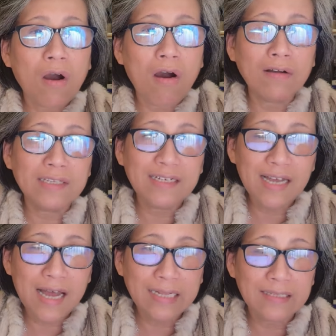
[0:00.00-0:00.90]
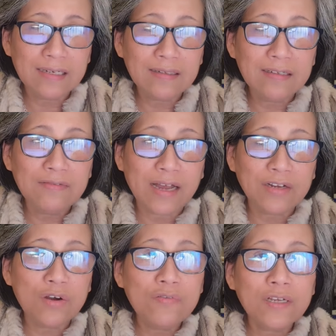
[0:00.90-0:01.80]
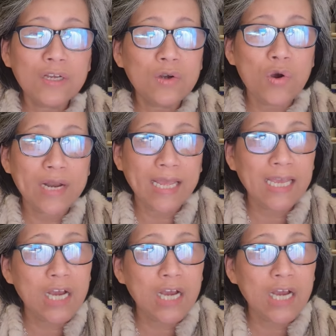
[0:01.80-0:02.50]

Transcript: còn những cái hành thức như vậy đối với cái cô này hay